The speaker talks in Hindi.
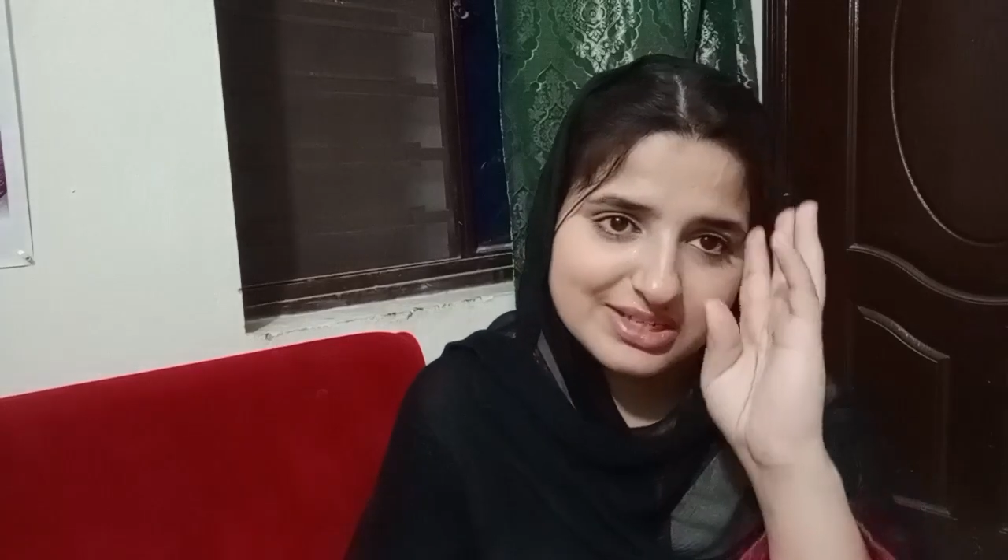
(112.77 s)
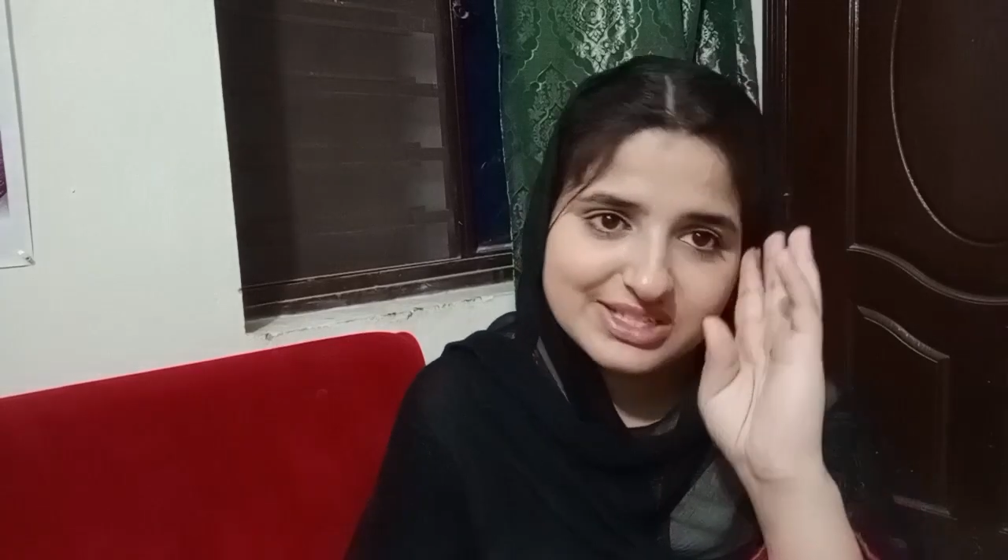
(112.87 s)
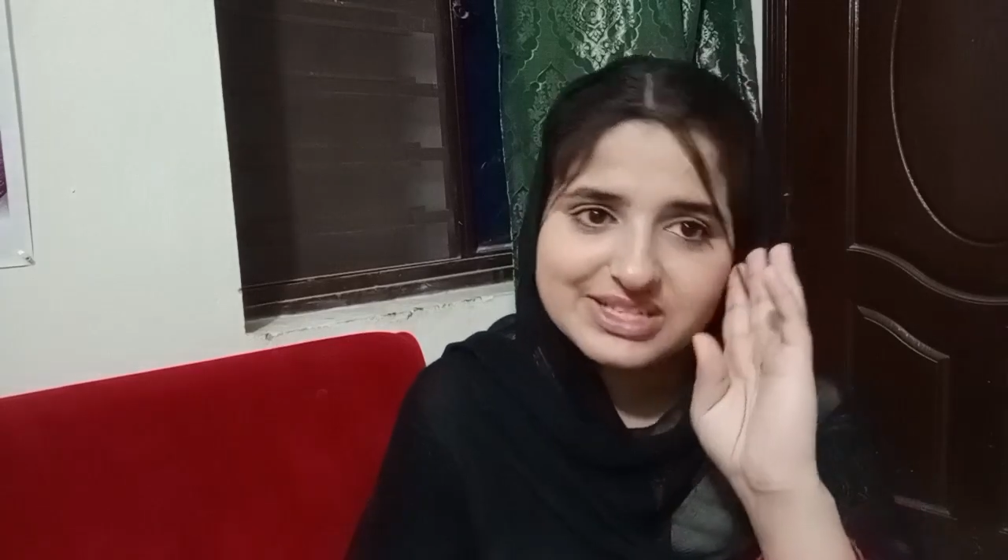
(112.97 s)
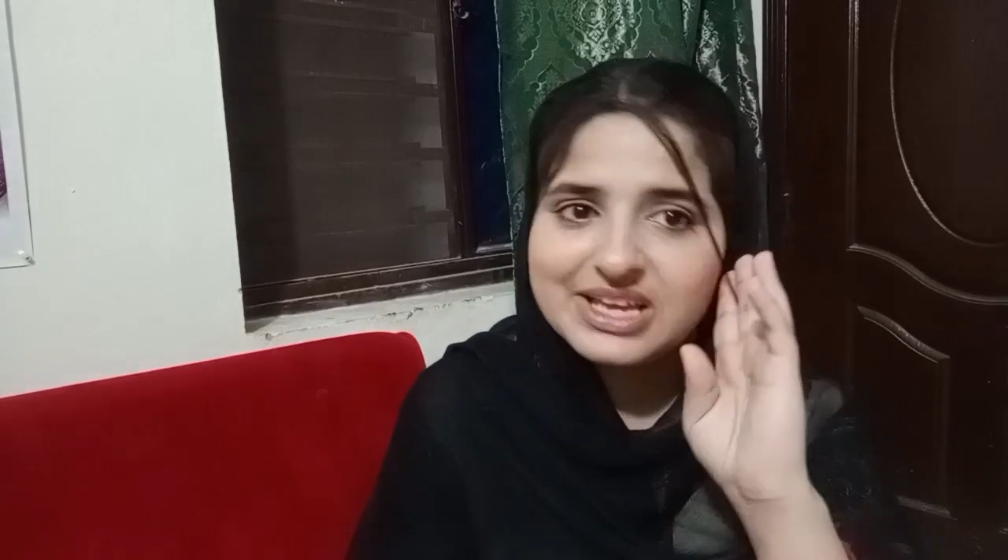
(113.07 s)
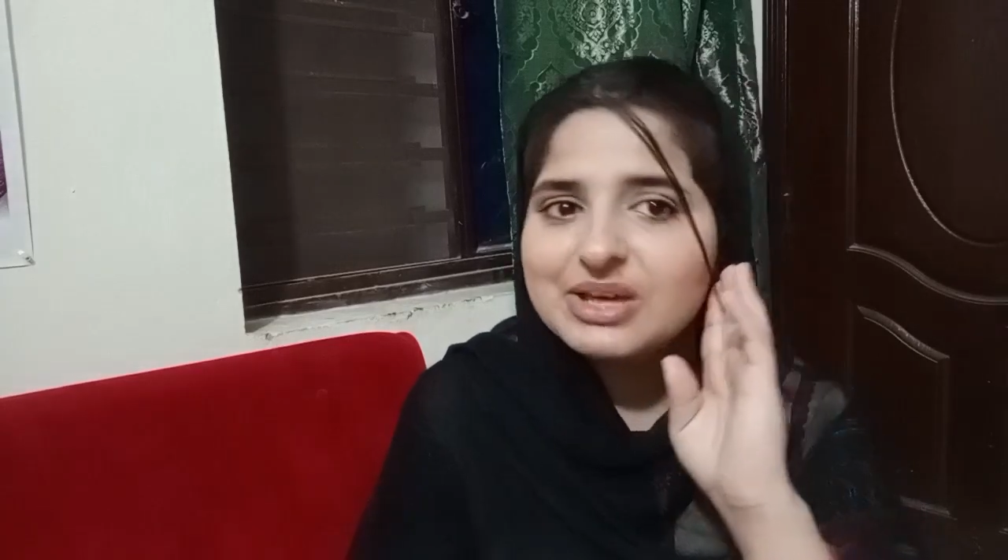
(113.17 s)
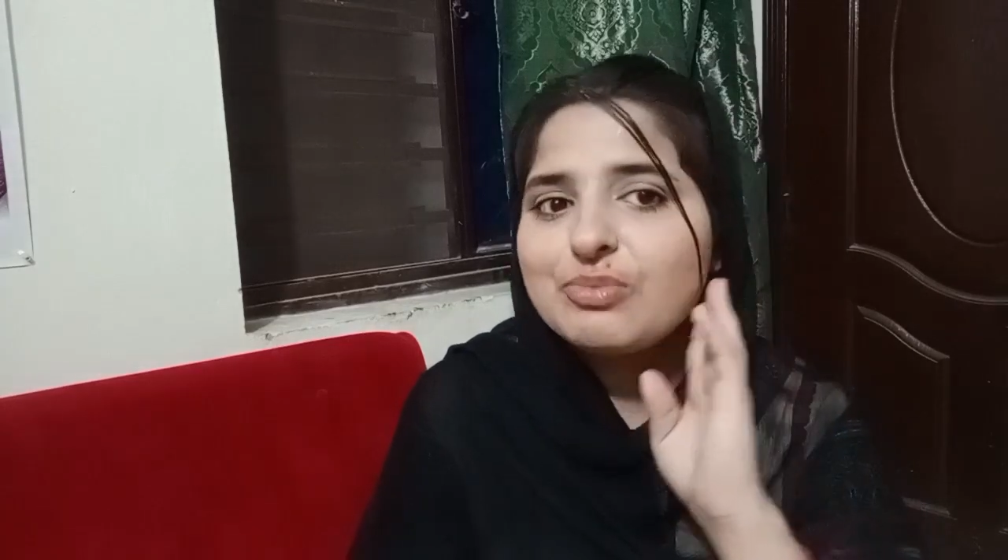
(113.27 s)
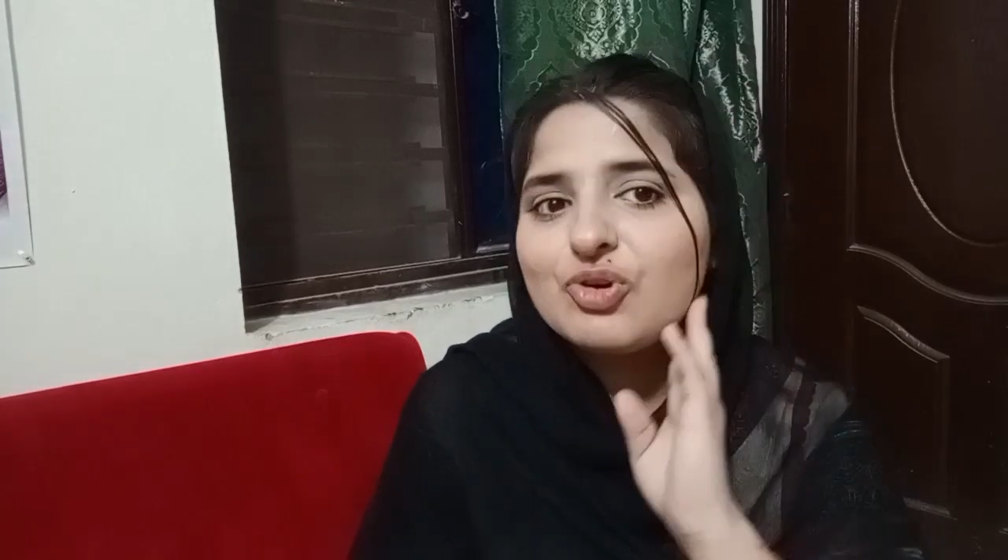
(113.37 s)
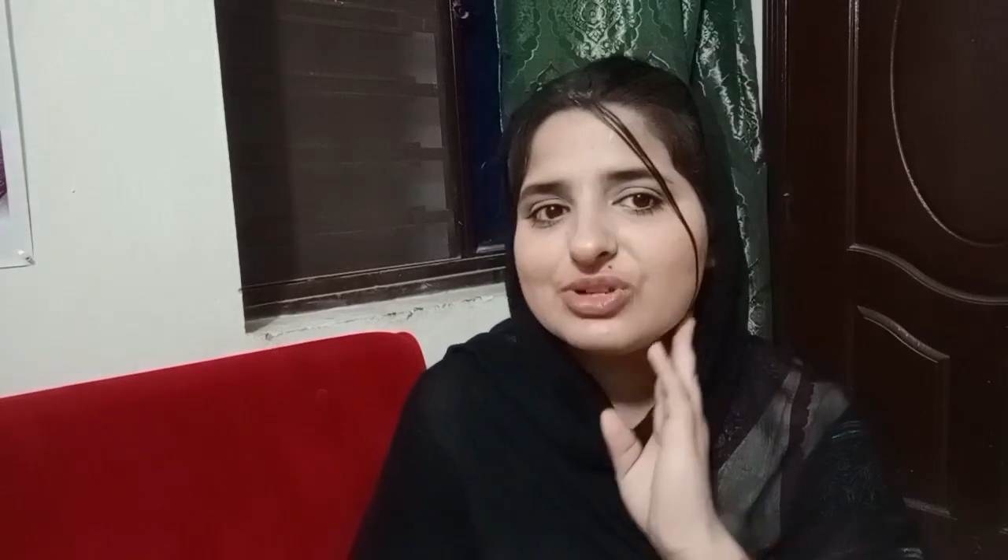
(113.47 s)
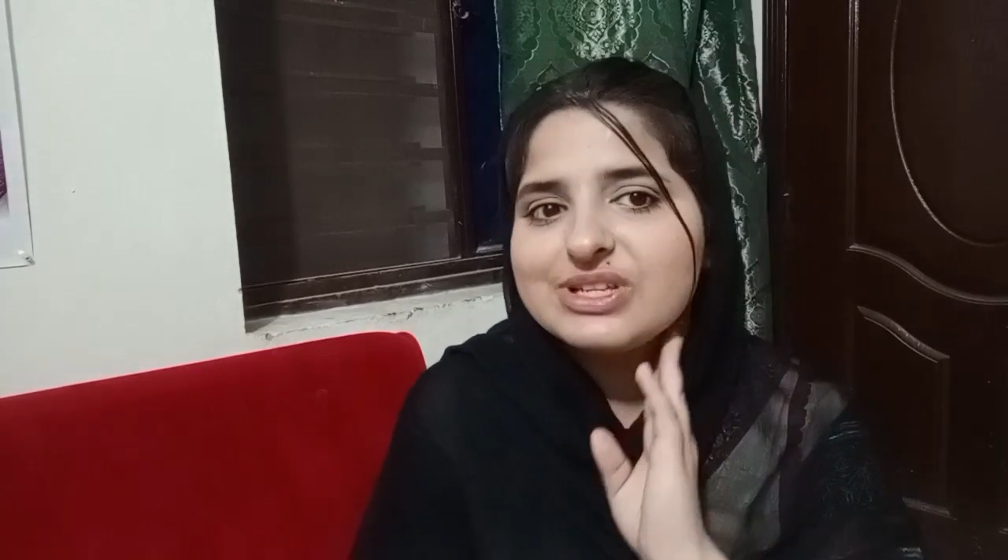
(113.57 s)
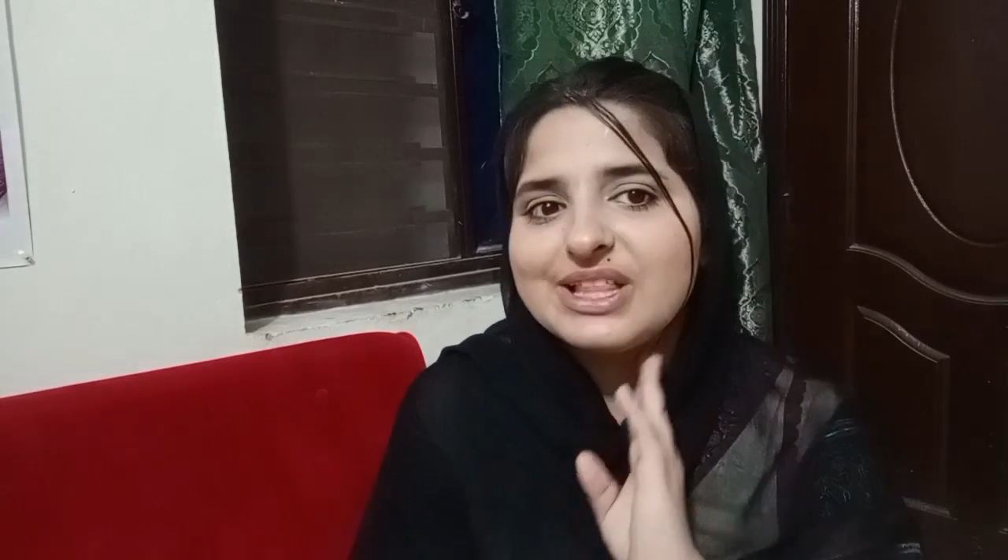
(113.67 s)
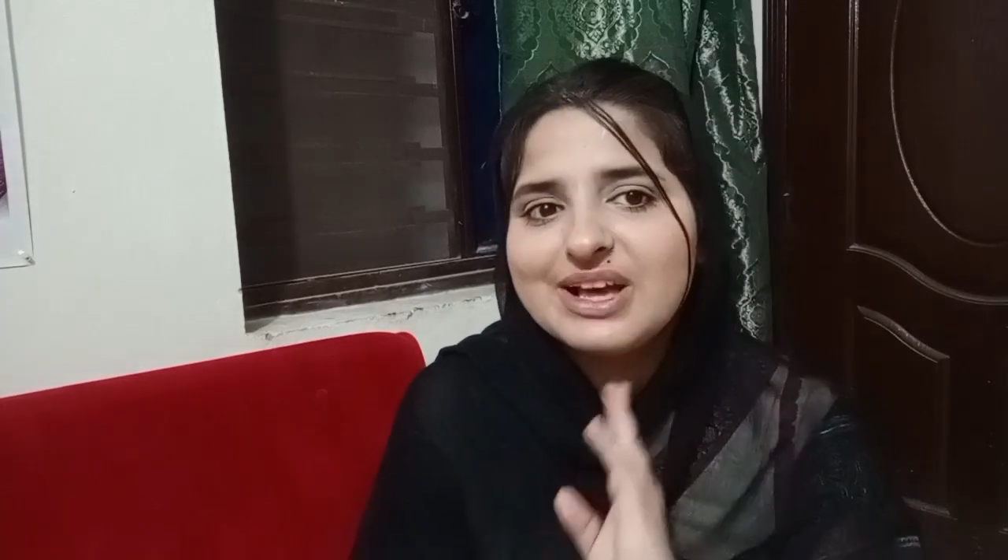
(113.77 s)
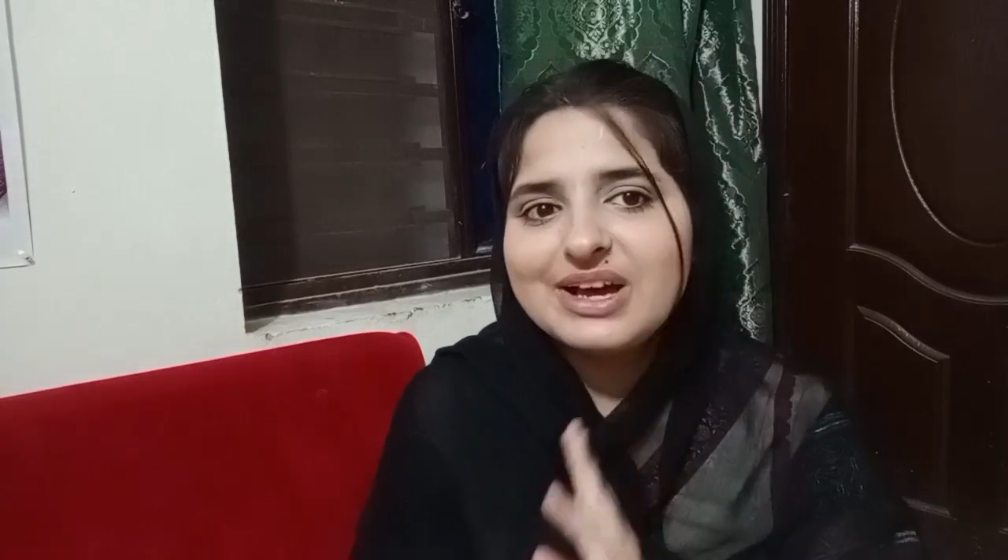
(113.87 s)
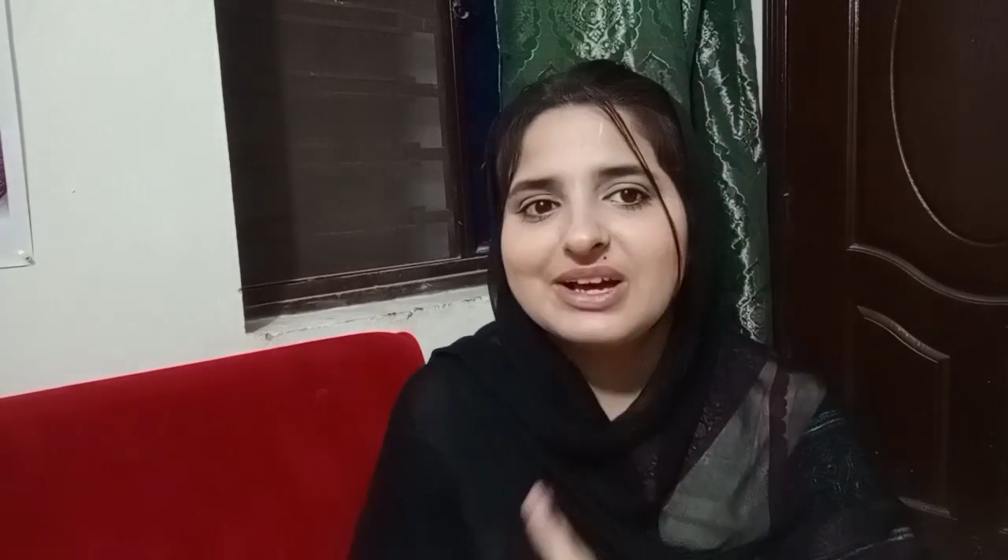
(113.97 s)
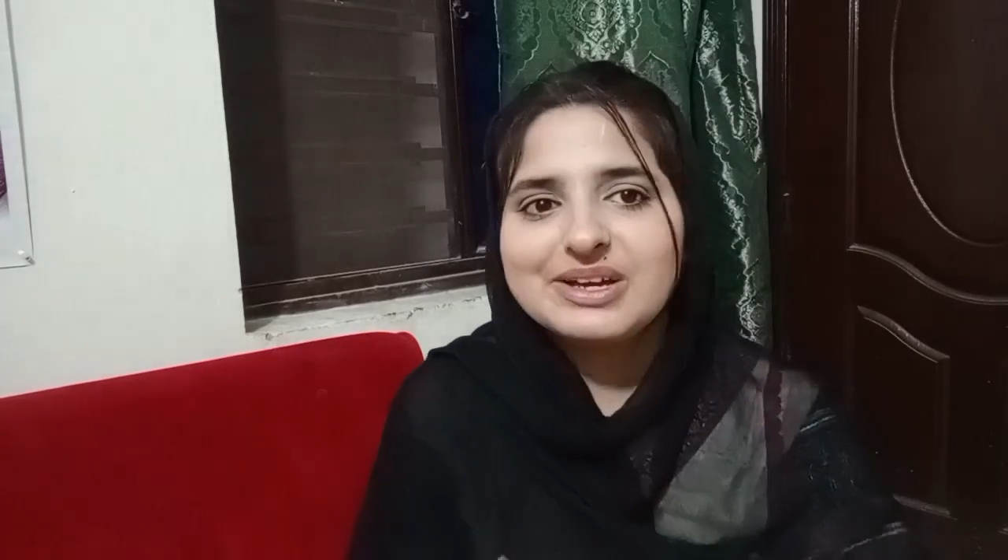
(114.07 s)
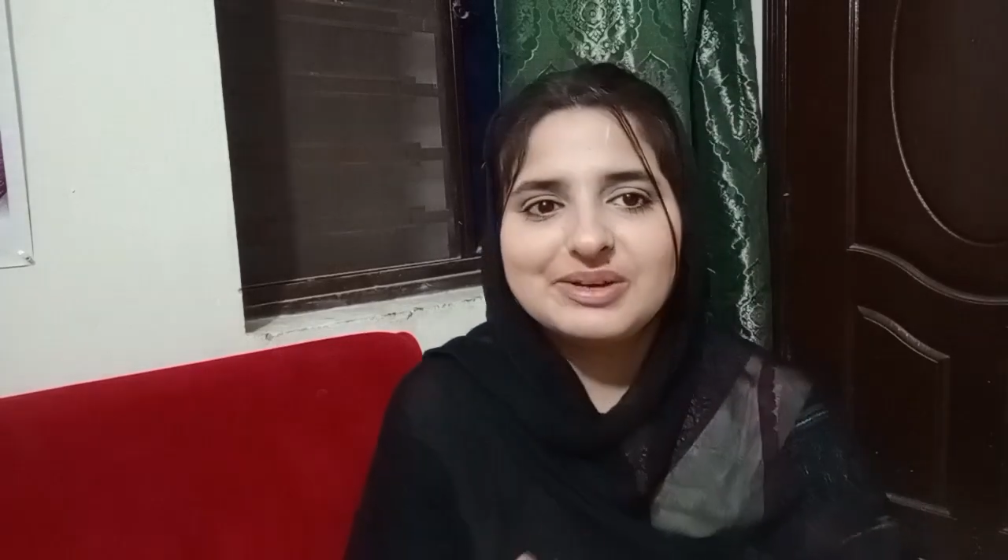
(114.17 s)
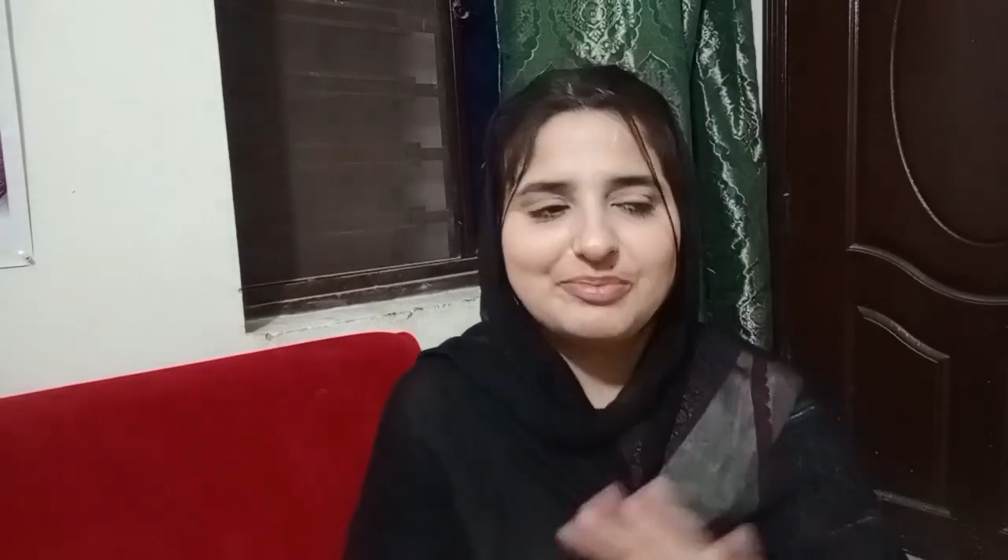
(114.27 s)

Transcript: इसके तो लिए बहुत ज़्यादा